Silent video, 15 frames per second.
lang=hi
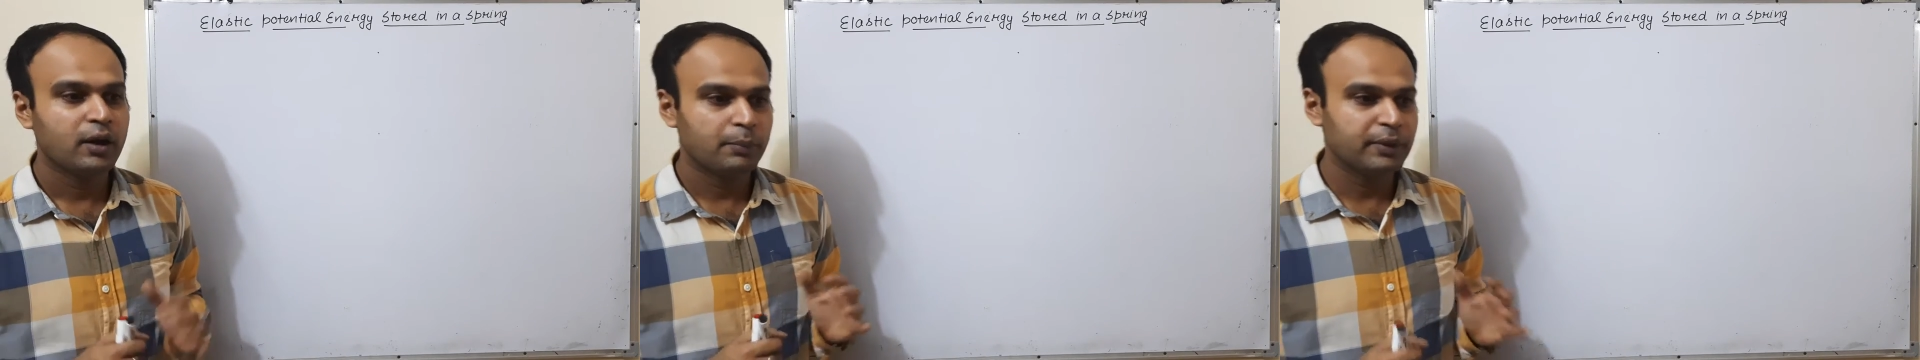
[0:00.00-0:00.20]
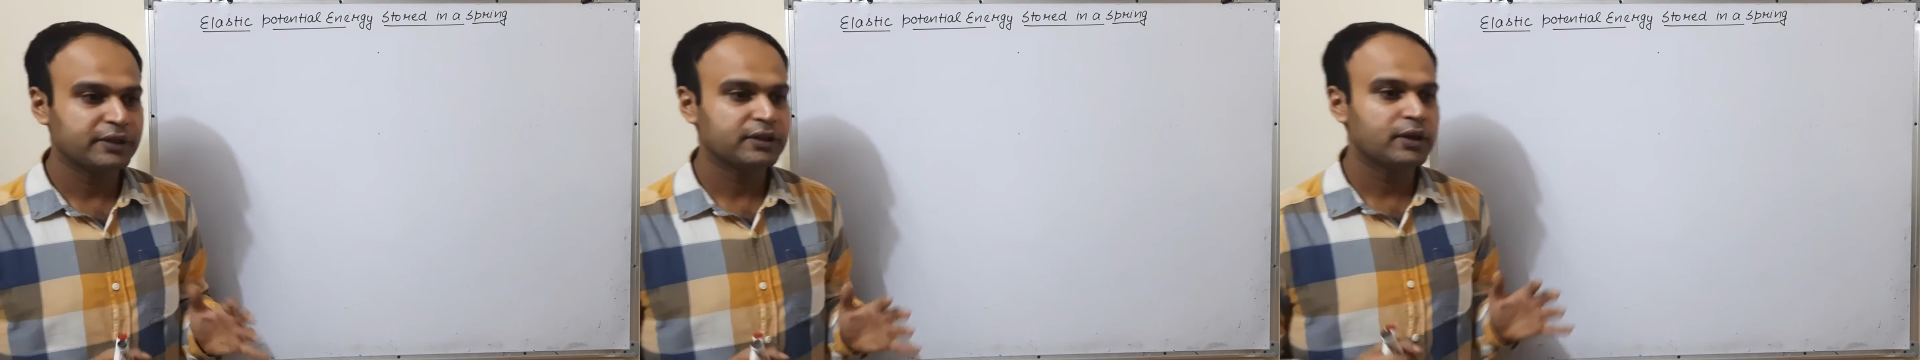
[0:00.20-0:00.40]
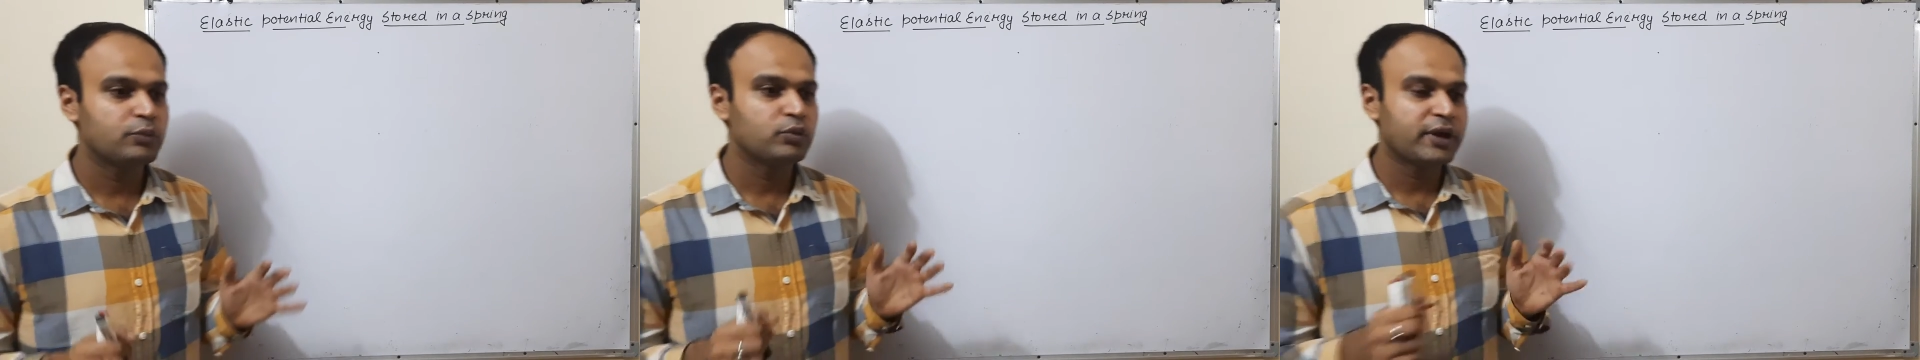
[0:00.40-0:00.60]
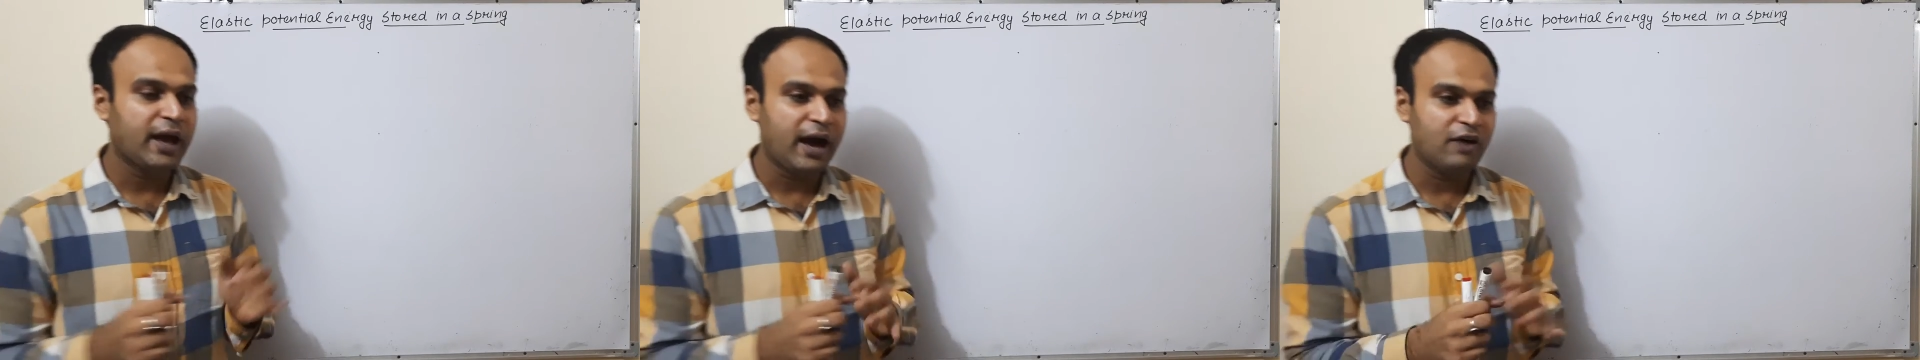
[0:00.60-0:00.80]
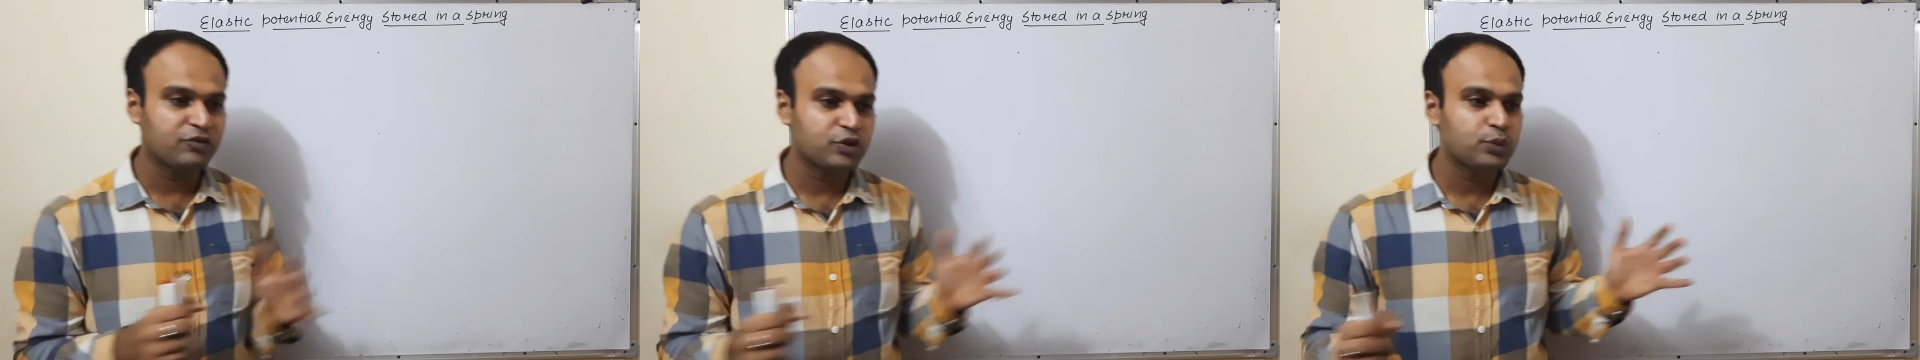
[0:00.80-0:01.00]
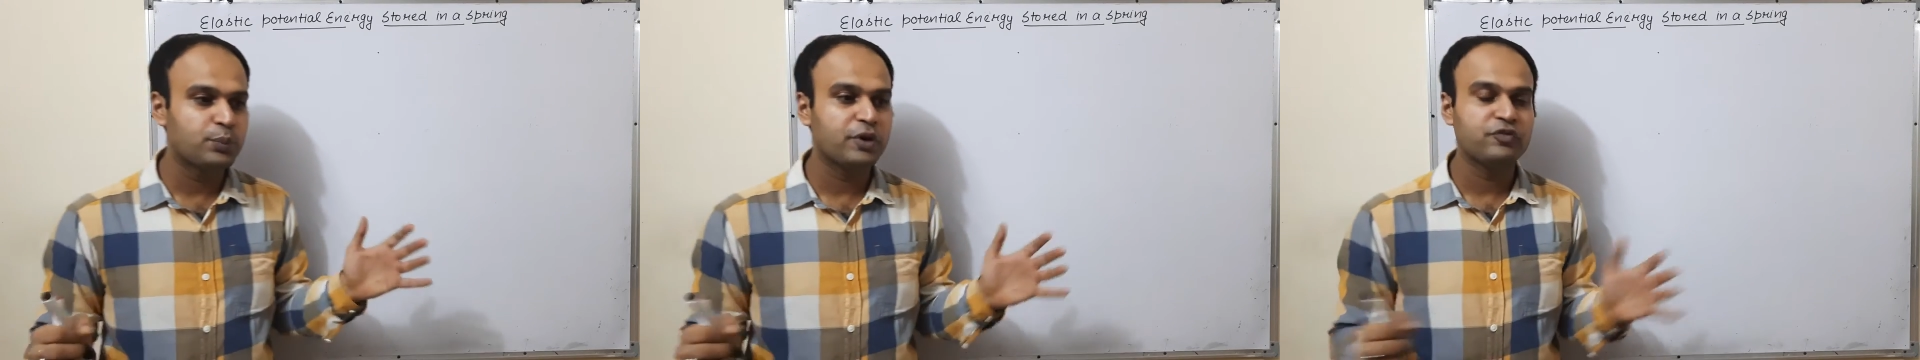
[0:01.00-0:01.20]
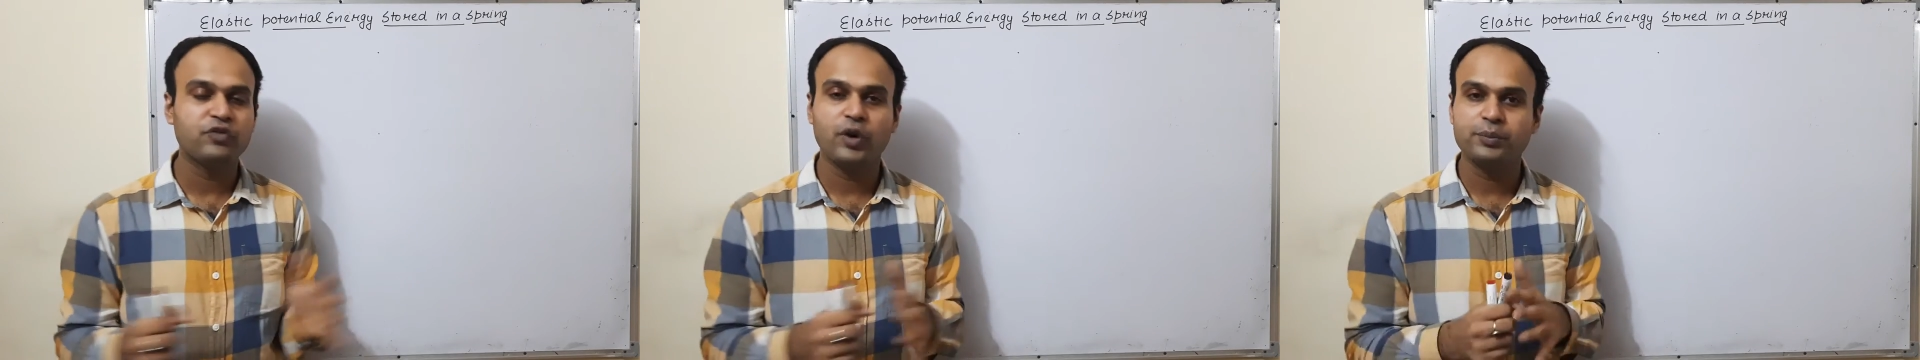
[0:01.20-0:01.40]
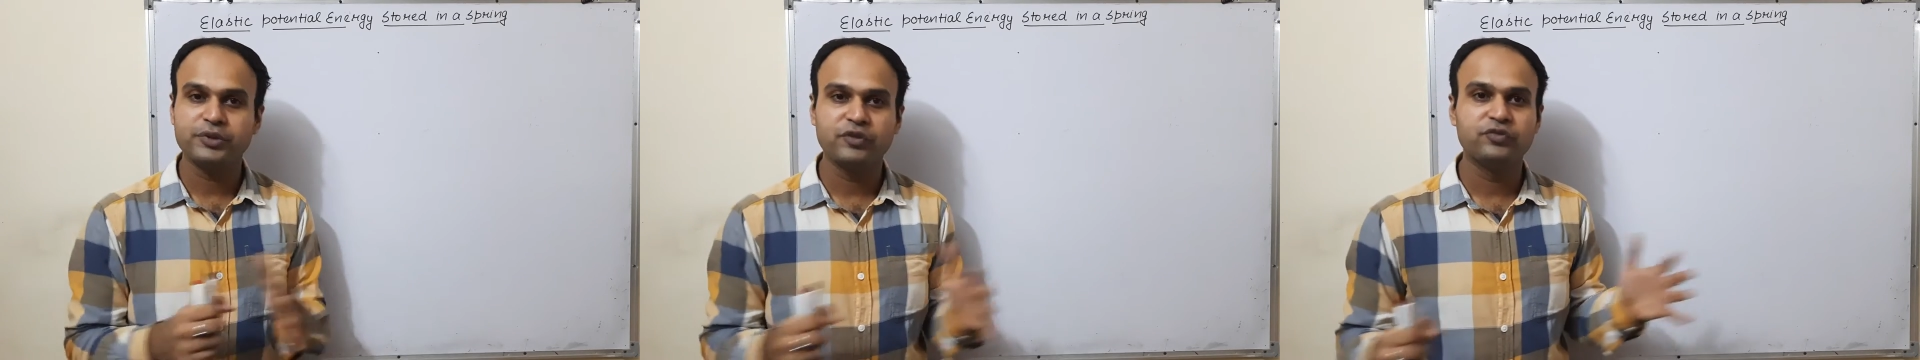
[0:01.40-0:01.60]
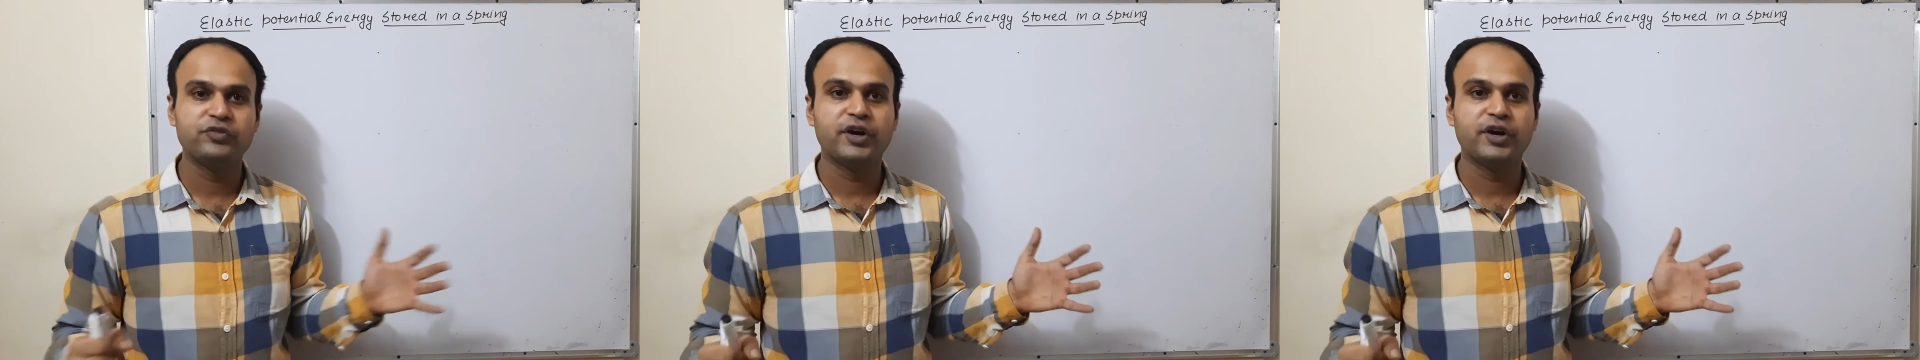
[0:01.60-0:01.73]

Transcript: मतलब वी हैव टू परफॉर्म द